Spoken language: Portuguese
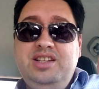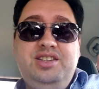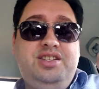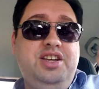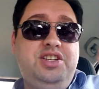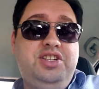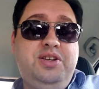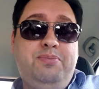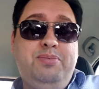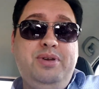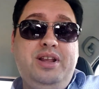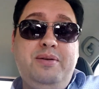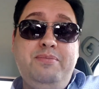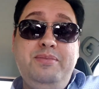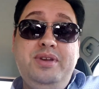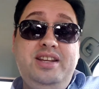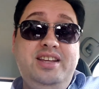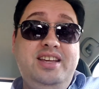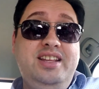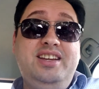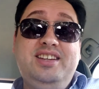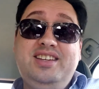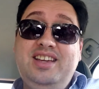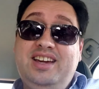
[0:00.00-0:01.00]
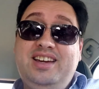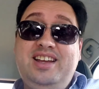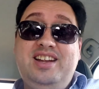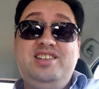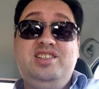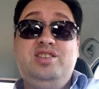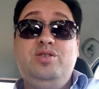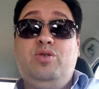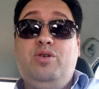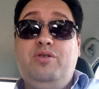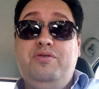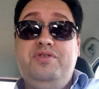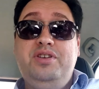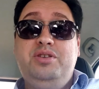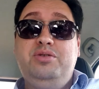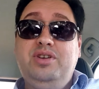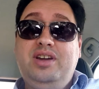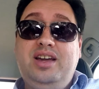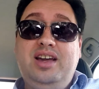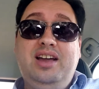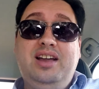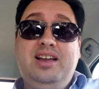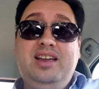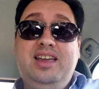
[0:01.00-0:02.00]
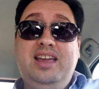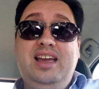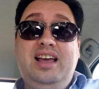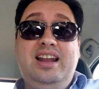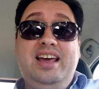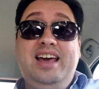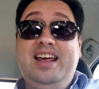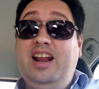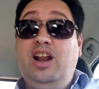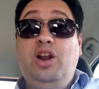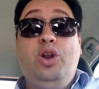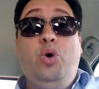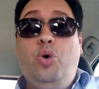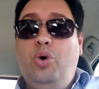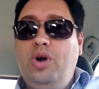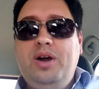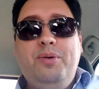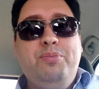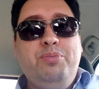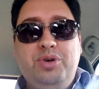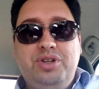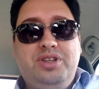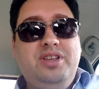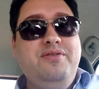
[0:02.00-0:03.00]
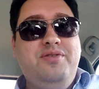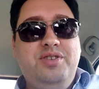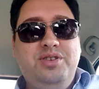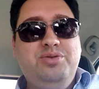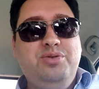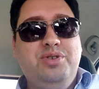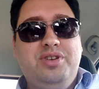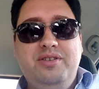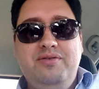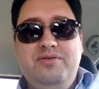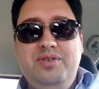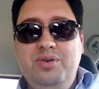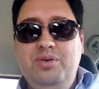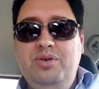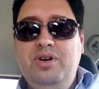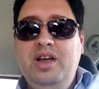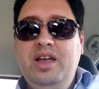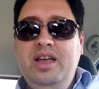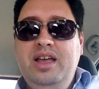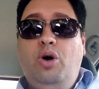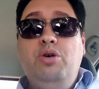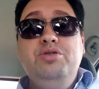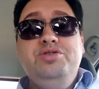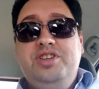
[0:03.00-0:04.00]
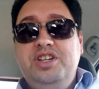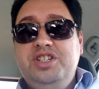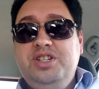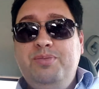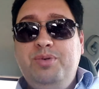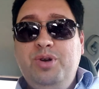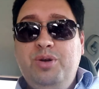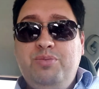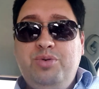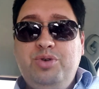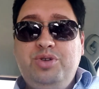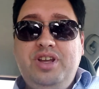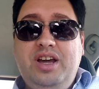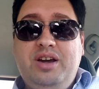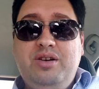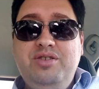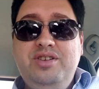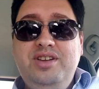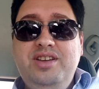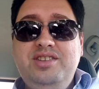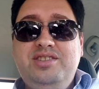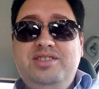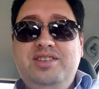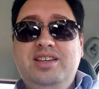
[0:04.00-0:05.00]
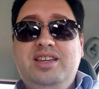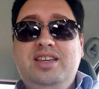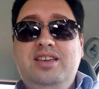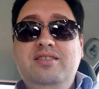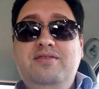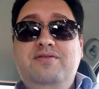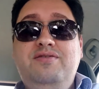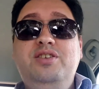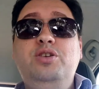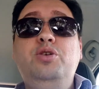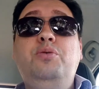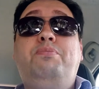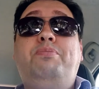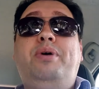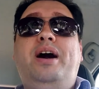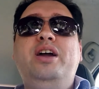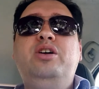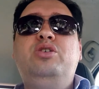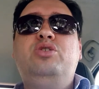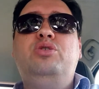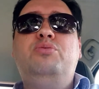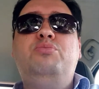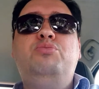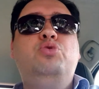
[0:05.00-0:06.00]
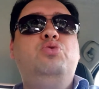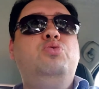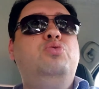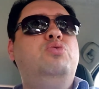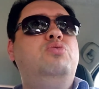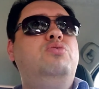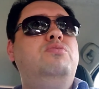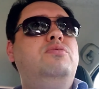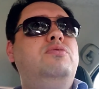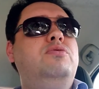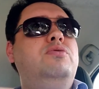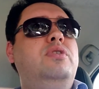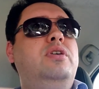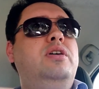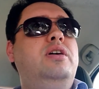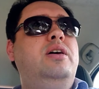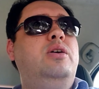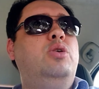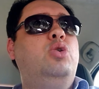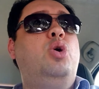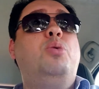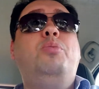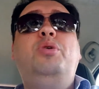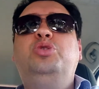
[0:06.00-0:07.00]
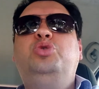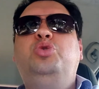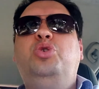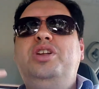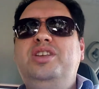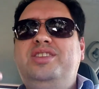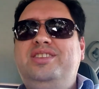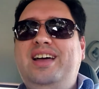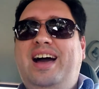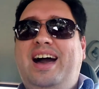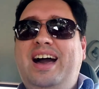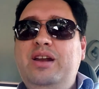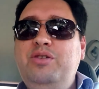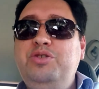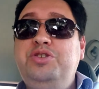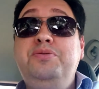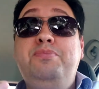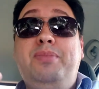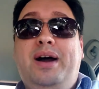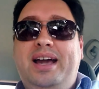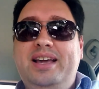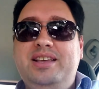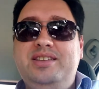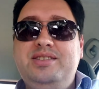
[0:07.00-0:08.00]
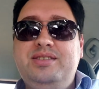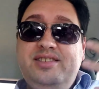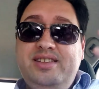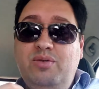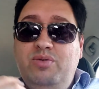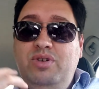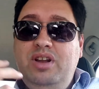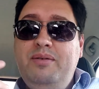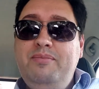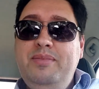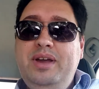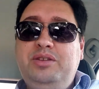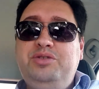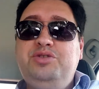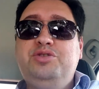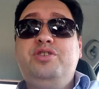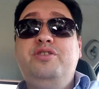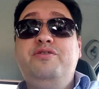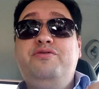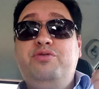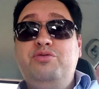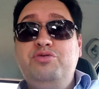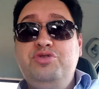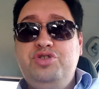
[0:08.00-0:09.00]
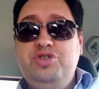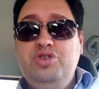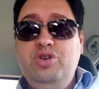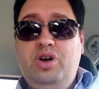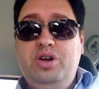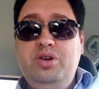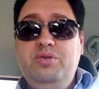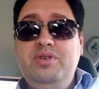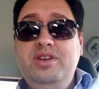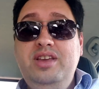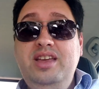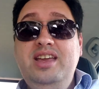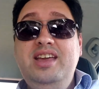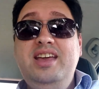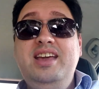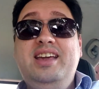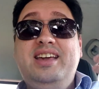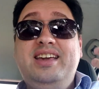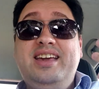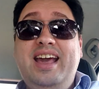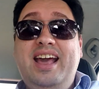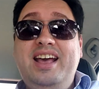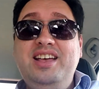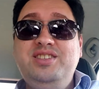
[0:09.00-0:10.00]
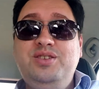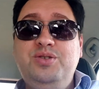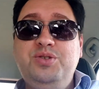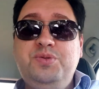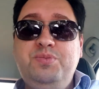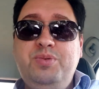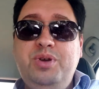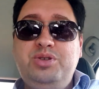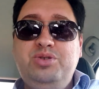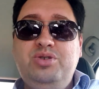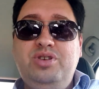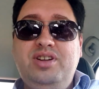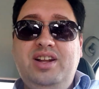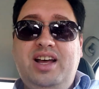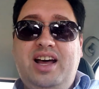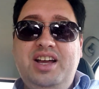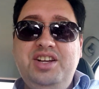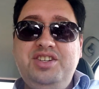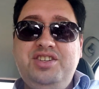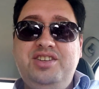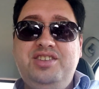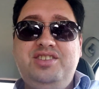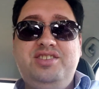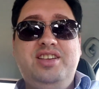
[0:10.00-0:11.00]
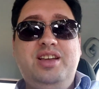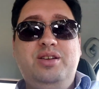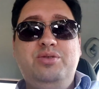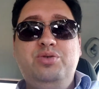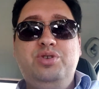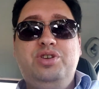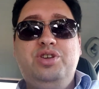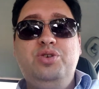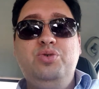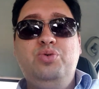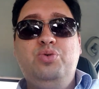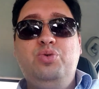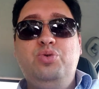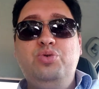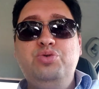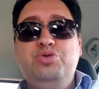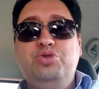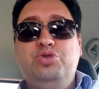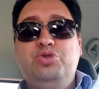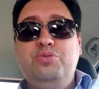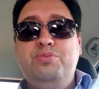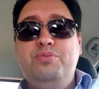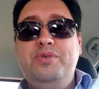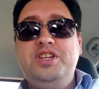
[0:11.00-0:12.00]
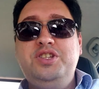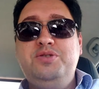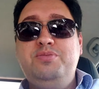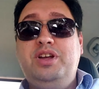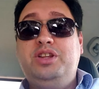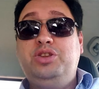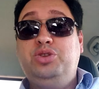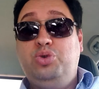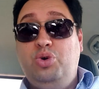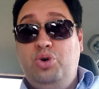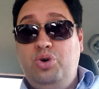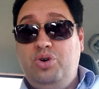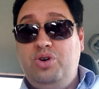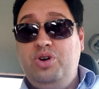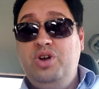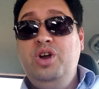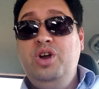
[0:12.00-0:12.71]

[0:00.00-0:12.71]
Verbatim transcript: seja pela menina que cresceu ouvindo que, que ela era louca por ter visto o que viu, ou seja pelo protagonista que viu o pai como, eh, como autoritário demais. São elementos que funcionam e enriquecem os personagens, sendo que o uso do mesmo ator,